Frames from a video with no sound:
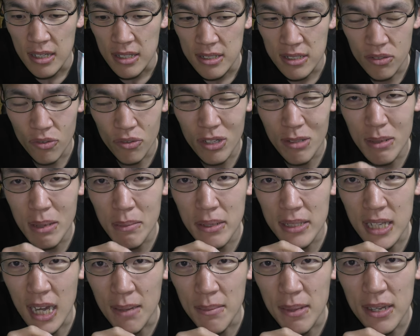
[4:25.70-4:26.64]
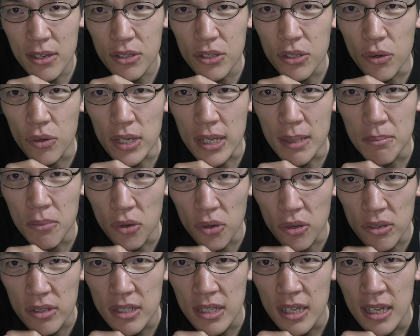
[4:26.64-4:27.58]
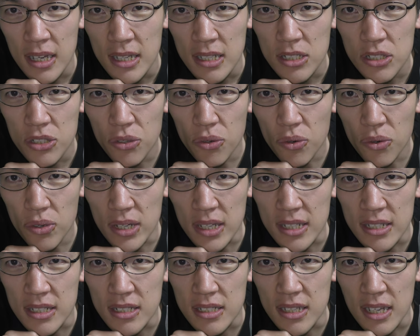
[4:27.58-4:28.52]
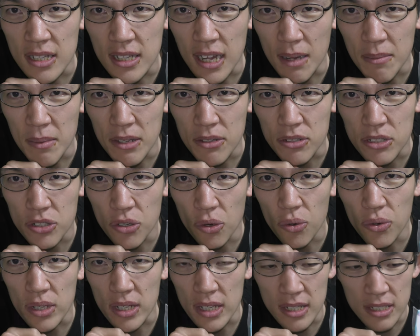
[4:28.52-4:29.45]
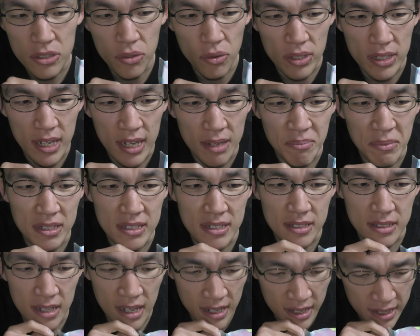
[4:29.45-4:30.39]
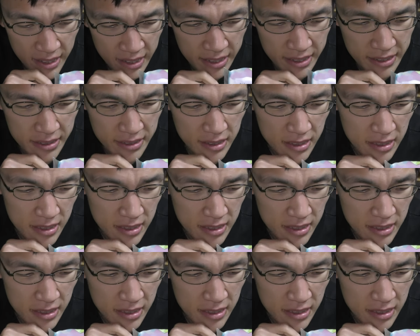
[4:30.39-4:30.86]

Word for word: そのまま食べるよりも調理して食べる商品と言えますね